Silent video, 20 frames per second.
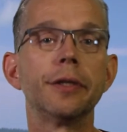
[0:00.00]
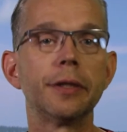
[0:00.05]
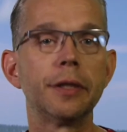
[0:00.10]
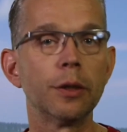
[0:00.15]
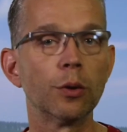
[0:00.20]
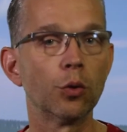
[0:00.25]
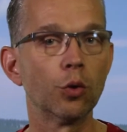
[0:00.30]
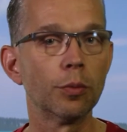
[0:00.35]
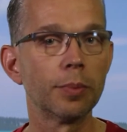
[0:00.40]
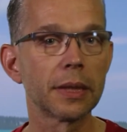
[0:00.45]

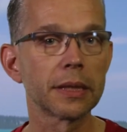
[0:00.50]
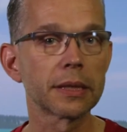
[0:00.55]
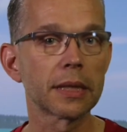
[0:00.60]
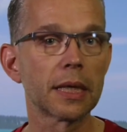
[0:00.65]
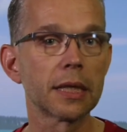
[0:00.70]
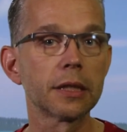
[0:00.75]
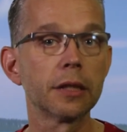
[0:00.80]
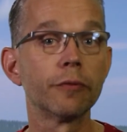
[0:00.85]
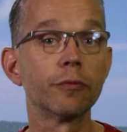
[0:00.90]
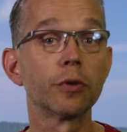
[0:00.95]
Die
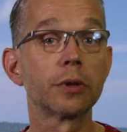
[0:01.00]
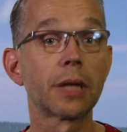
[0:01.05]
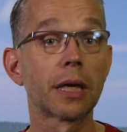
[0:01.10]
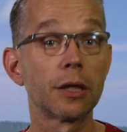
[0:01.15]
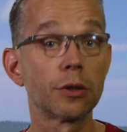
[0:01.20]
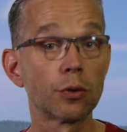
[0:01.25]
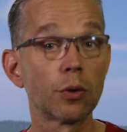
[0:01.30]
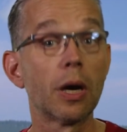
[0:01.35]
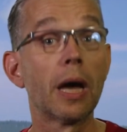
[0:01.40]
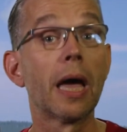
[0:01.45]
Oberseite wird
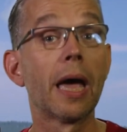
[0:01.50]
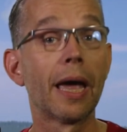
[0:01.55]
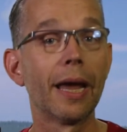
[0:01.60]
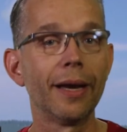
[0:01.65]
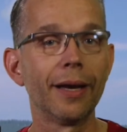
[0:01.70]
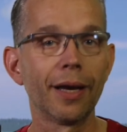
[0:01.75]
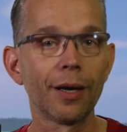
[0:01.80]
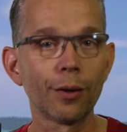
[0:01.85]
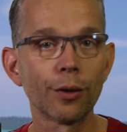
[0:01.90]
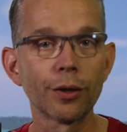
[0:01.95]
also
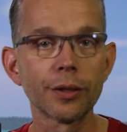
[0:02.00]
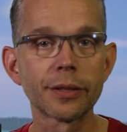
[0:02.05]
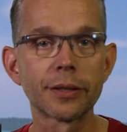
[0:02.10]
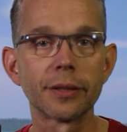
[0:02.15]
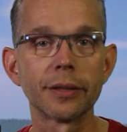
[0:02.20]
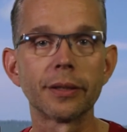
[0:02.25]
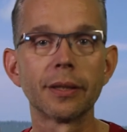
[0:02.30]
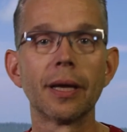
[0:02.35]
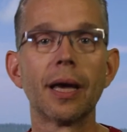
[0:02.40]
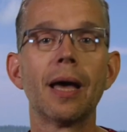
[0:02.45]
hell
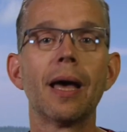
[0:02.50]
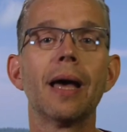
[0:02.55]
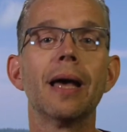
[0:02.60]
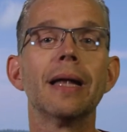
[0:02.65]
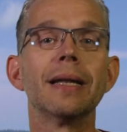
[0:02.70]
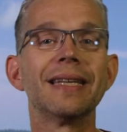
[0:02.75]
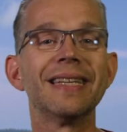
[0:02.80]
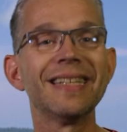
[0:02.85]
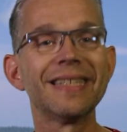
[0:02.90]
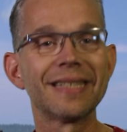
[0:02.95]
erleuchtet.
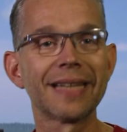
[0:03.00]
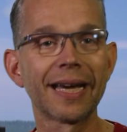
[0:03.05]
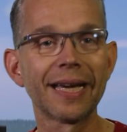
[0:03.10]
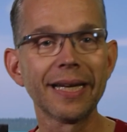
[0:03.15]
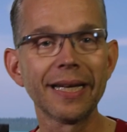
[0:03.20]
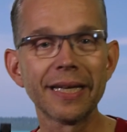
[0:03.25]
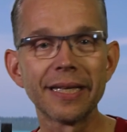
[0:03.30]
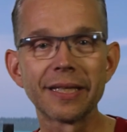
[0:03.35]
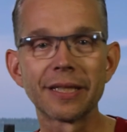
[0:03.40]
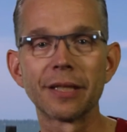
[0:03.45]
Die
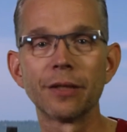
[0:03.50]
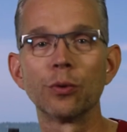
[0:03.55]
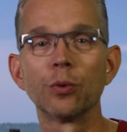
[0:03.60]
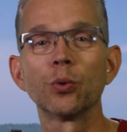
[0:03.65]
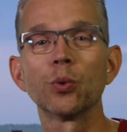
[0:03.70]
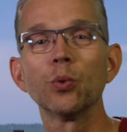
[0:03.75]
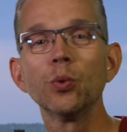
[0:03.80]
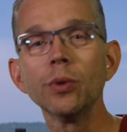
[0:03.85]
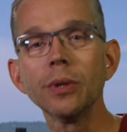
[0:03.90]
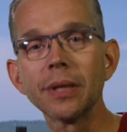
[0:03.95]
seitlichen
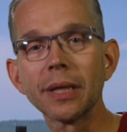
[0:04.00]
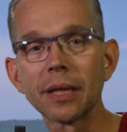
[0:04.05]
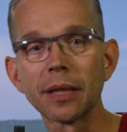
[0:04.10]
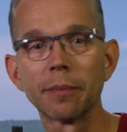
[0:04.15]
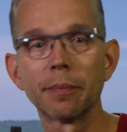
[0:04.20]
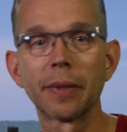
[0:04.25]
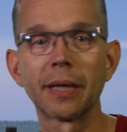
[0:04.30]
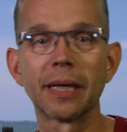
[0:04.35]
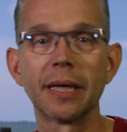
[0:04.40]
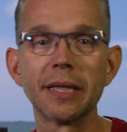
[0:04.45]
und
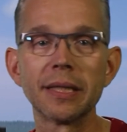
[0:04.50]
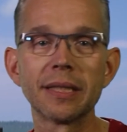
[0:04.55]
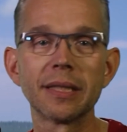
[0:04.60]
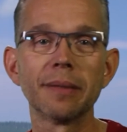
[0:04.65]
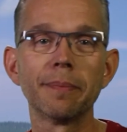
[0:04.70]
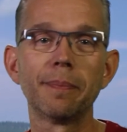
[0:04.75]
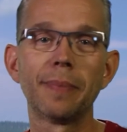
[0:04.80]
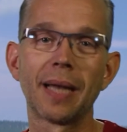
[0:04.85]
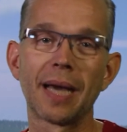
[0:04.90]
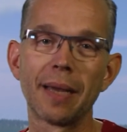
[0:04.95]
unteren
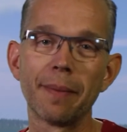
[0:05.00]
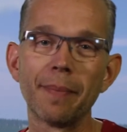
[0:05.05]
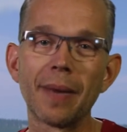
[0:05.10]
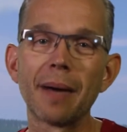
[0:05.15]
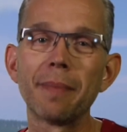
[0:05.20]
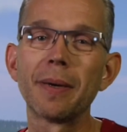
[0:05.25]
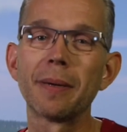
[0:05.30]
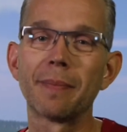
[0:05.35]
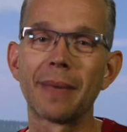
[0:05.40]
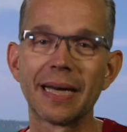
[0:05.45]
Bereiche bleiben
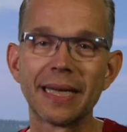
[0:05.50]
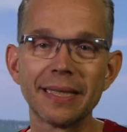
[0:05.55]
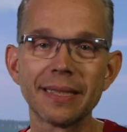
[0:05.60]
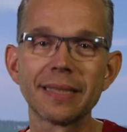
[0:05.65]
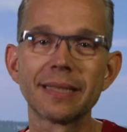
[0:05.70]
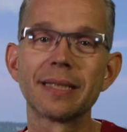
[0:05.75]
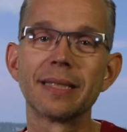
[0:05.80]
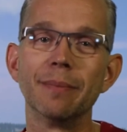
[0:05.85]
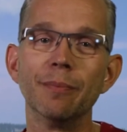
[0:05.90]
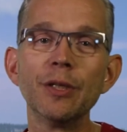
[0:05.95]
aber
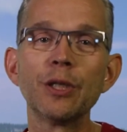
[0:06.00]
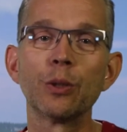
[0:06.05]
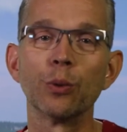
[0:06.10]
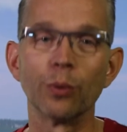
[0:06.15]
meist ziemlich